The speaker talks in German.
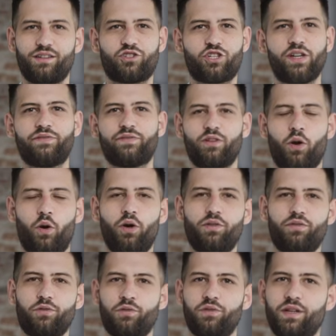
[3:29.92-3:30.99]
Geschäft
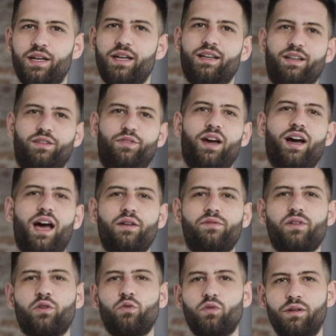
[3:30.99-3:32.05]
läuft und das wäre
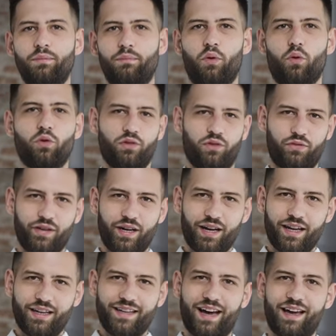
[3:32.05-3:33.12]
einfach nur ein Bonus, wäre
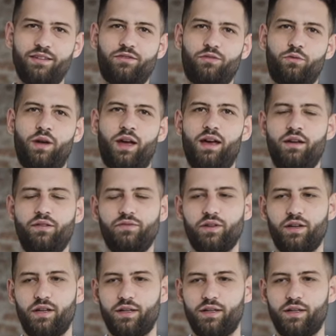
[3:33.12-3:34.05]
ein nice to have,